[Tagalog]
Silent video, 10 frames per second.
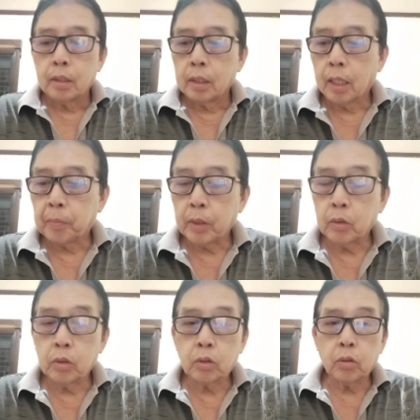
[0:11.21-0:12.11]
Napanood
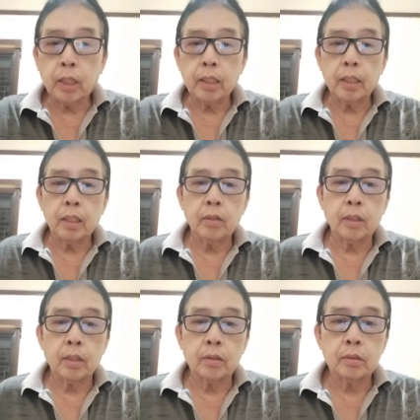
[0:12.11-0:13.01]
ko kanina yung
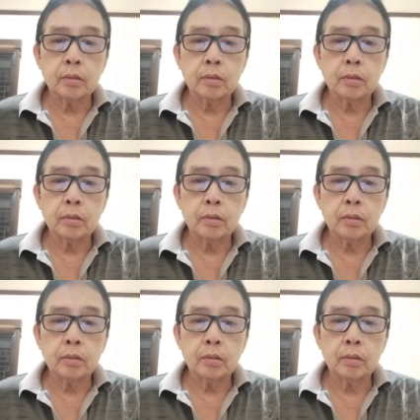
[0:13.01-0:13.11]
ano,